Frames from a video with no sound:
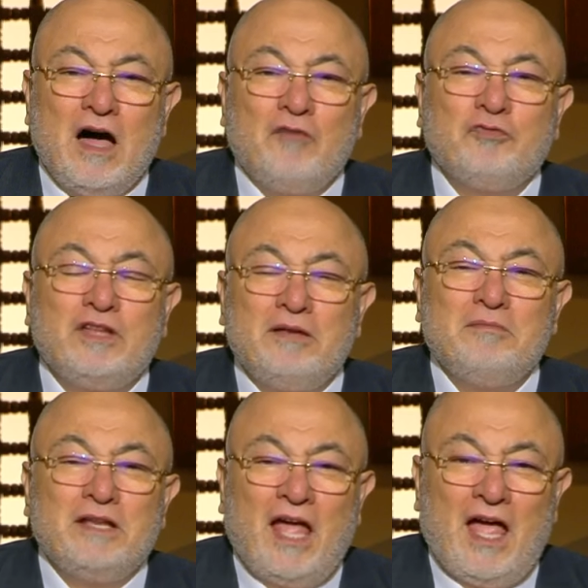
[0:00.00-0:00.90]
افضل
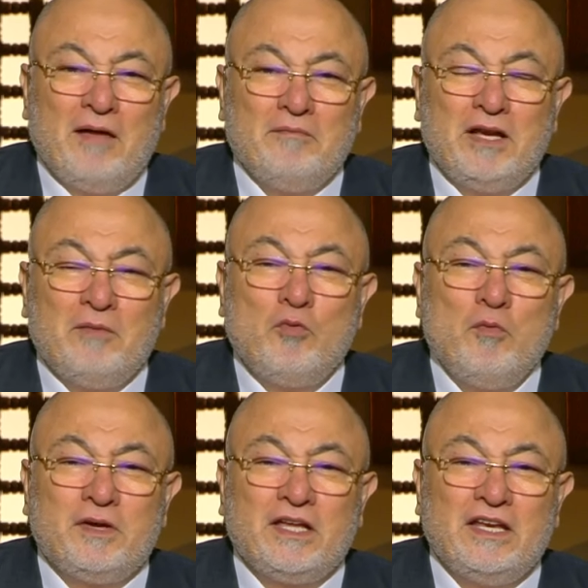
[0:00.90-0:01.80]
منحه من
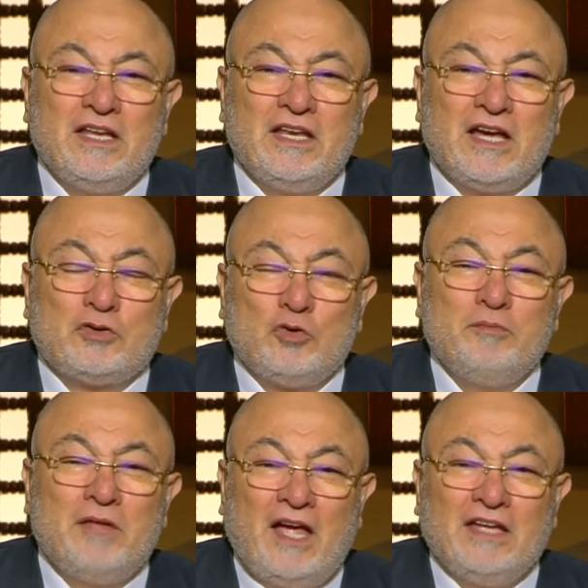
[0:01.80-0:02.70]
ممكن انك
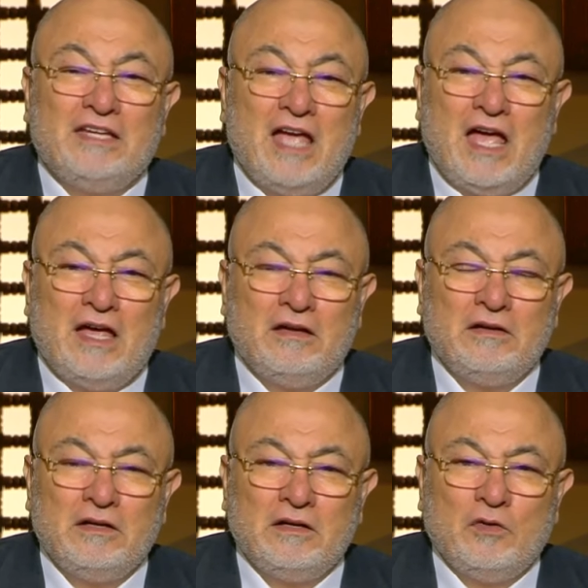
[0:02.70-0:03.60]
تمنح اياها
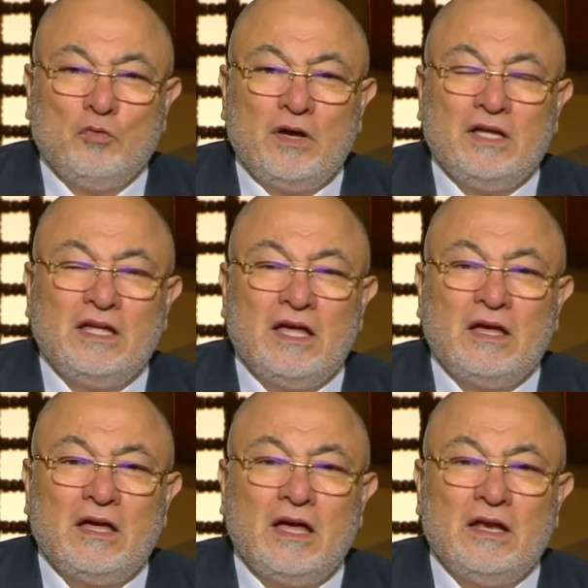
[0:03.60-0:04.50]
وهي